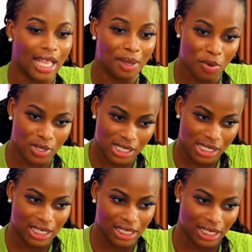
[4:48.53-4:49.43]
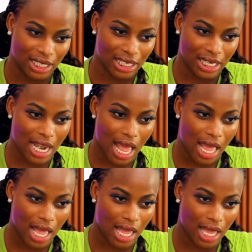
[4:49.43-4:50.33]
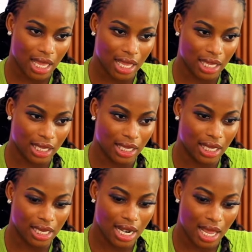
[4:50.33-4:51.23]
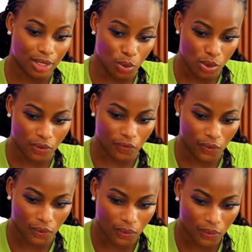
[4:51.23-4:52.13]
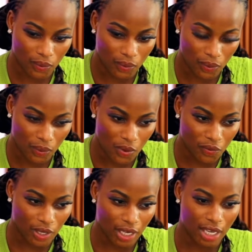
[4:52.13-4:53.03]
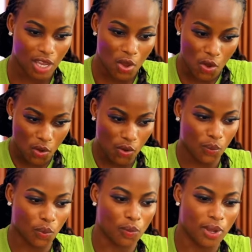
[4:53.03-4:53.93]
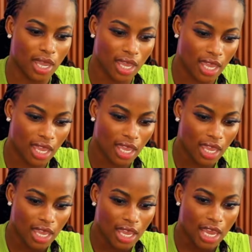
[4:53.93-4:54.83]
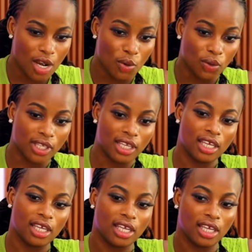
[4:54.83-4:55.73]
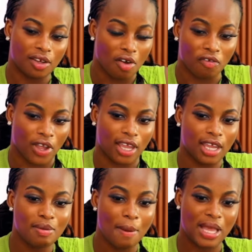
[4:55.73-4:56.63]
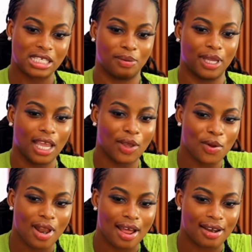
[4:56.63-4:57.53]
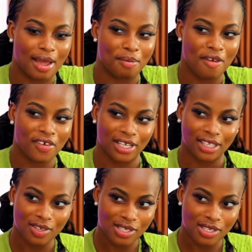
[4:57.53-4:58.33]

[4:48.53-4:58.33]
Il me dit qu'il a, qu'il a deux enfants. Mm-hmm. Enfin, un premier et l'autre qui. Enfin, il m'a pas expliqué que la, la meuf, elle était